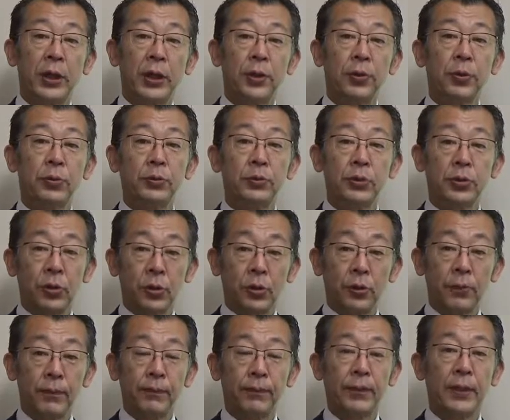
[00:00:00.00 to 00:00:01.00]
営業部長、
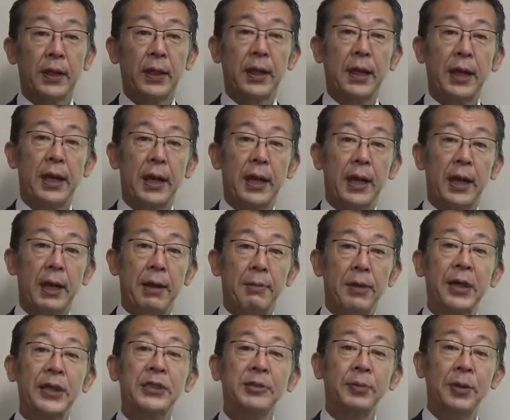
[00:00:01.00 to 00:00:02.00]
え
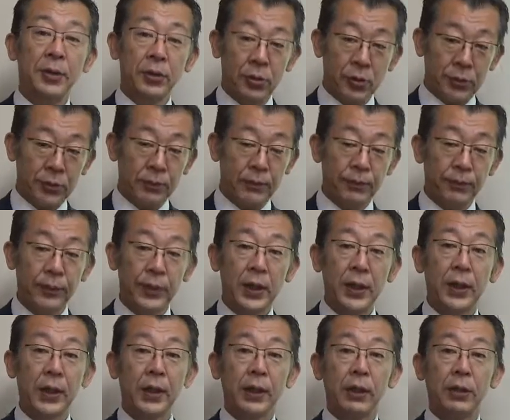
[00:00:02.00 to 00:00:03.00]
マネジメント
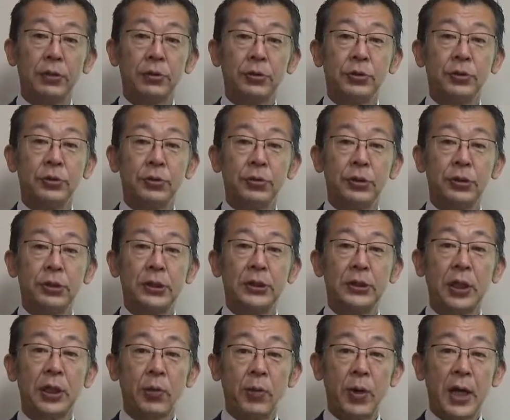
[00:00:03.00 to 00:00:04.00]
の仕事に就い
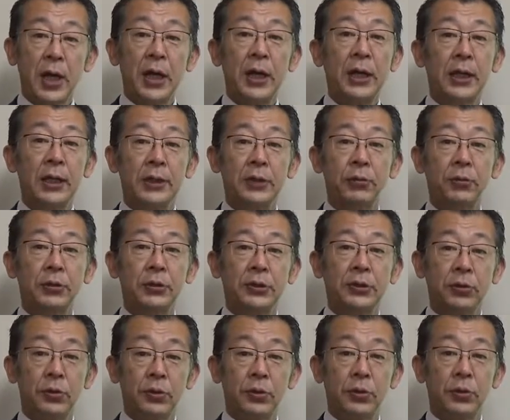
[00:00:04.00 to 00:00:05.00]
たのは当時
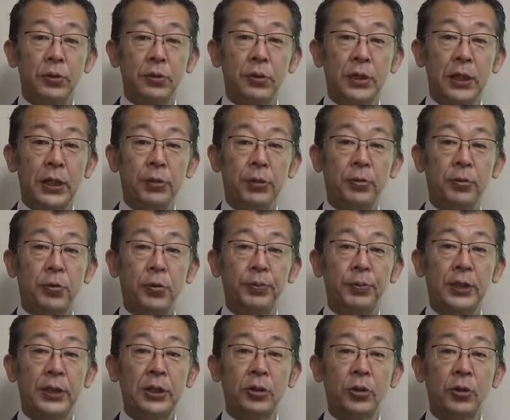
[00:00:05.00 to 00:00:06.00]
の
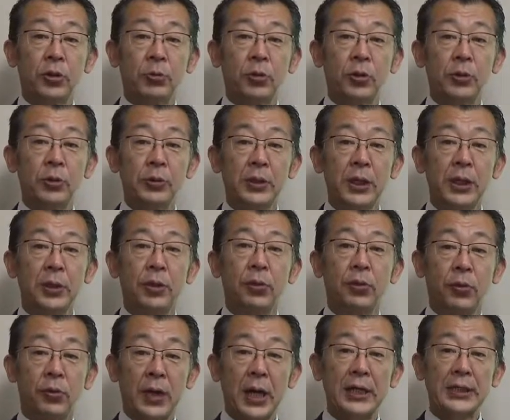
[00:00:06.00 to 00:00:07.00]
コピー機の飛び込み営業
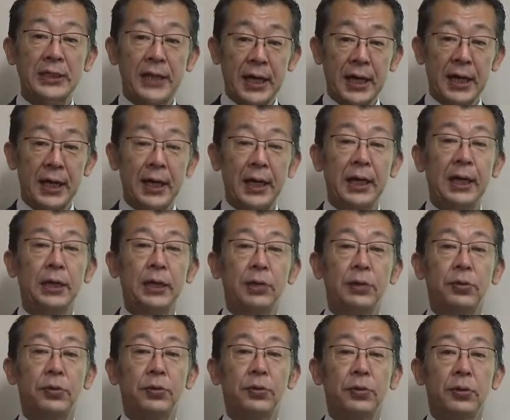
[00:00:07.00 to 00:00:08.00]
の会社
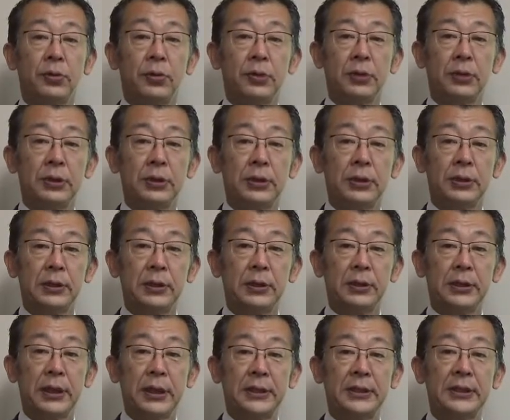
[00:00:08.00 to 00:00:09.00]
の
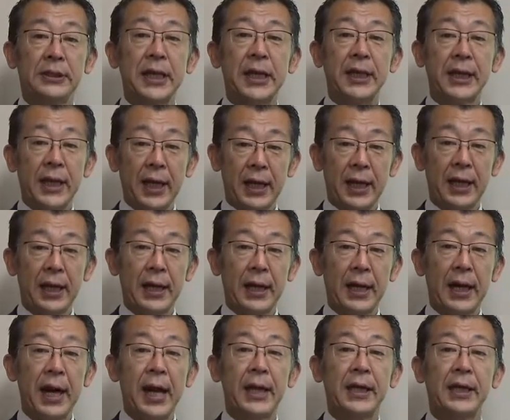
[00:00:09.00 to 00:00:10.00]
実体験
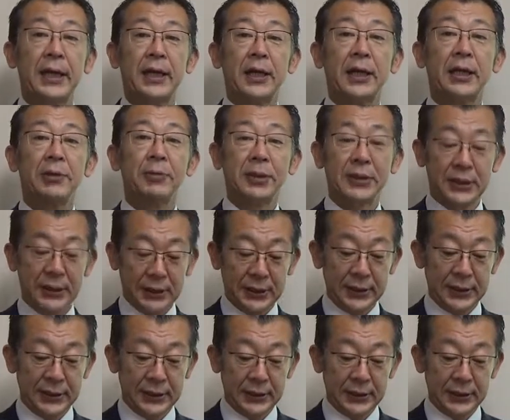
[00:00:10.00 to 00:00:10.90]
が背景になっています。